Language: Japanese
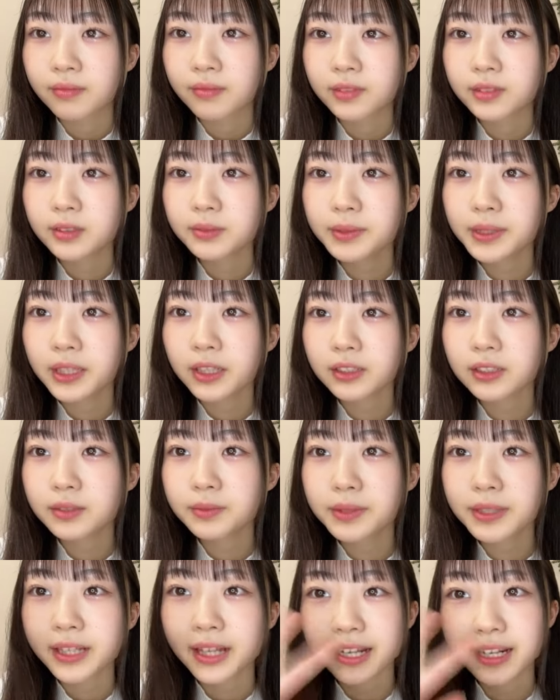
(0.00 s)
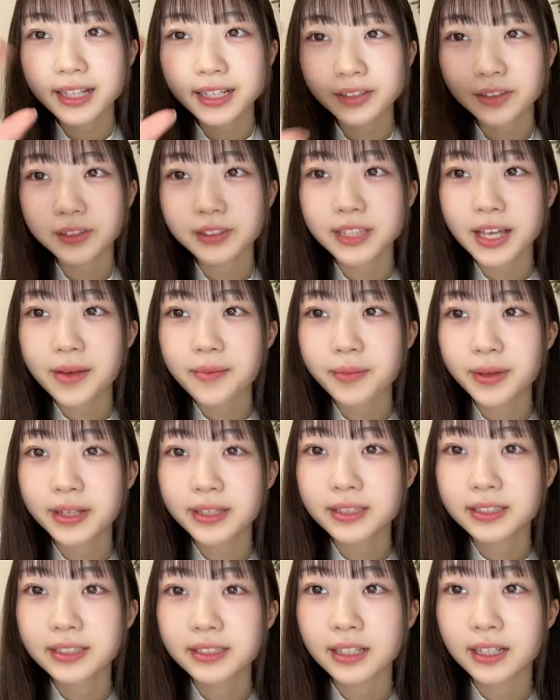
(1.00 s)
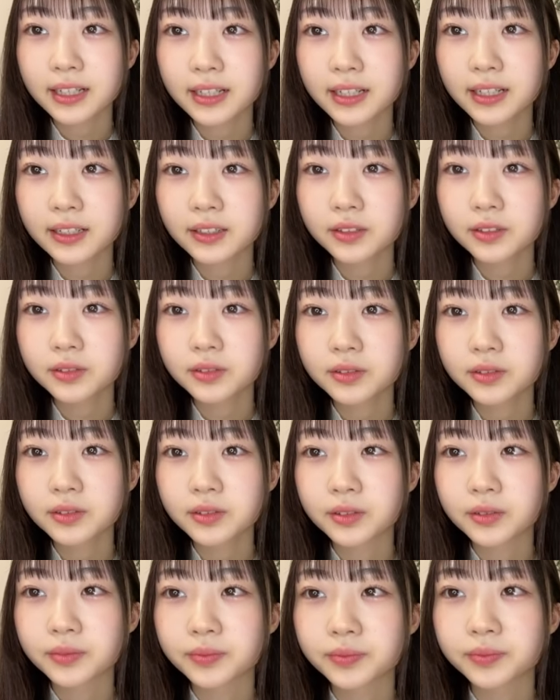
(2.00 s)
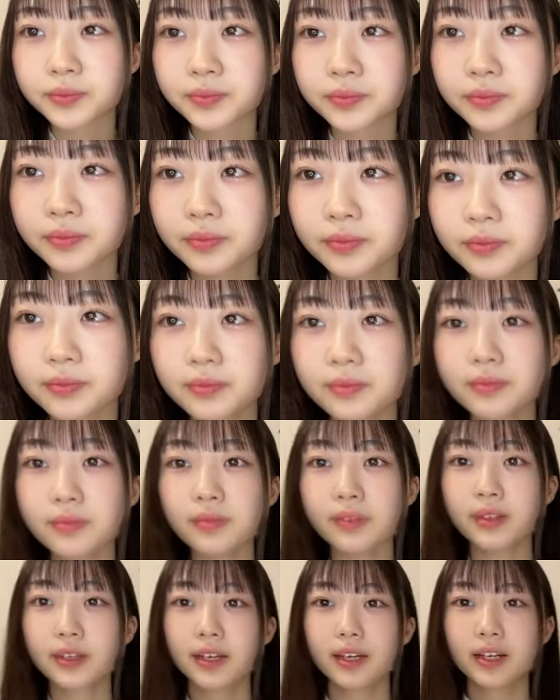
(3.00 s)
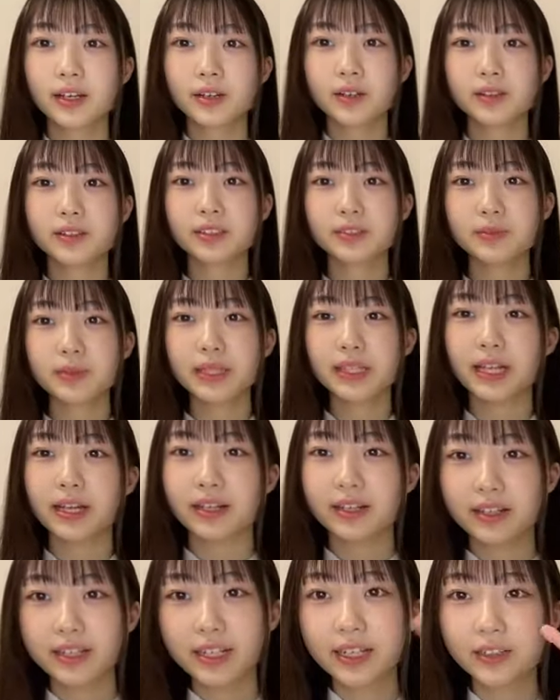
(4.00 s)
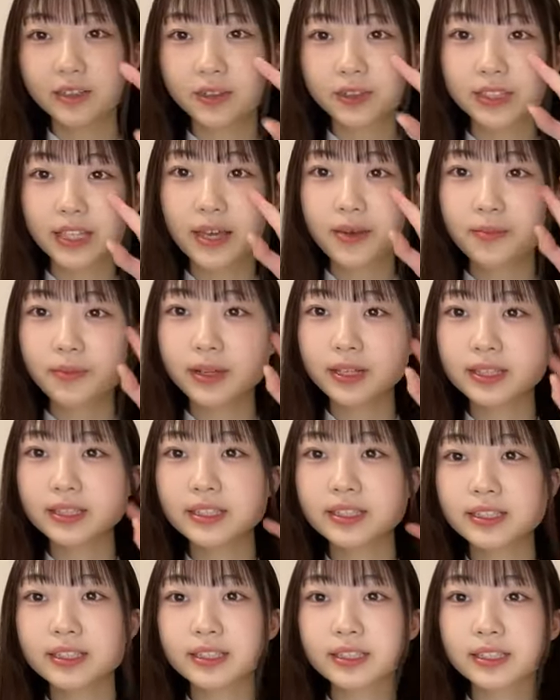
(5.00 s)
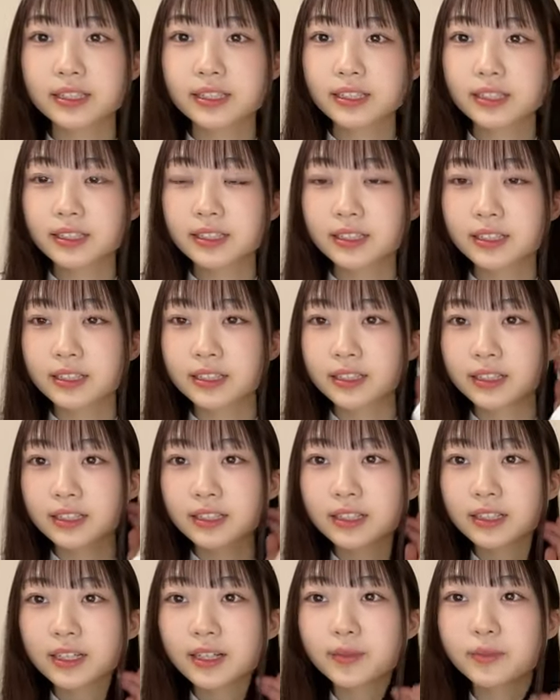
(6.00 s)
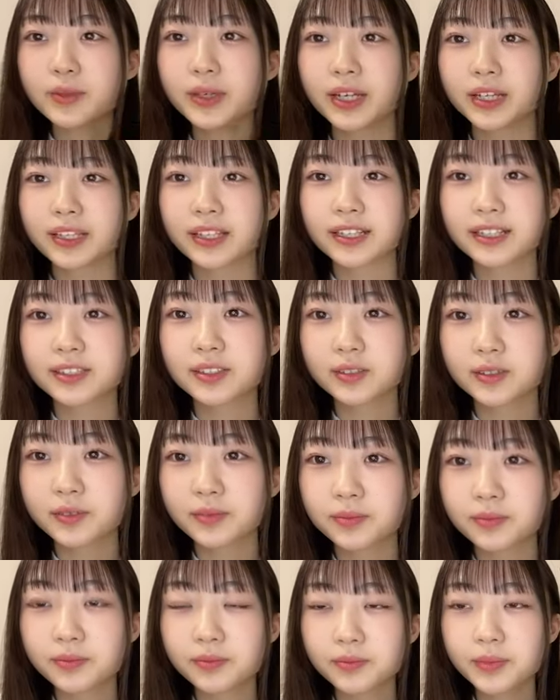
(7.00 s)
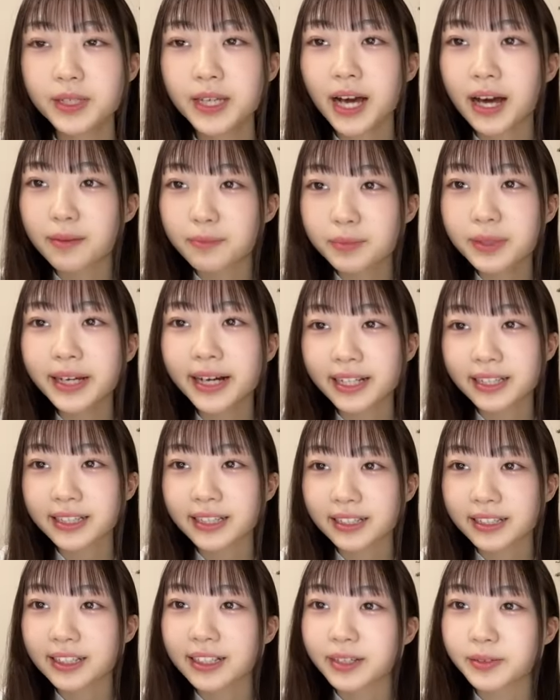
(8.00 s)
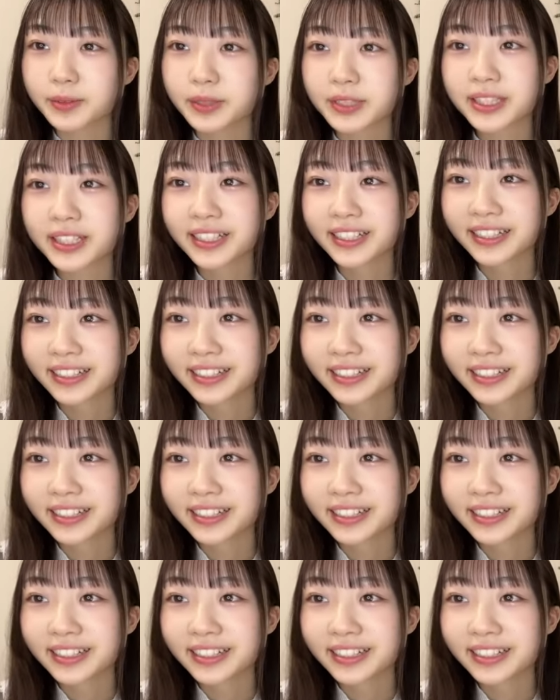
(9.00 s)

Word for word: おつみたおつみたありがとうございますありがとうおつみたんありがとうございますみやたんそうみあみあたんにやりました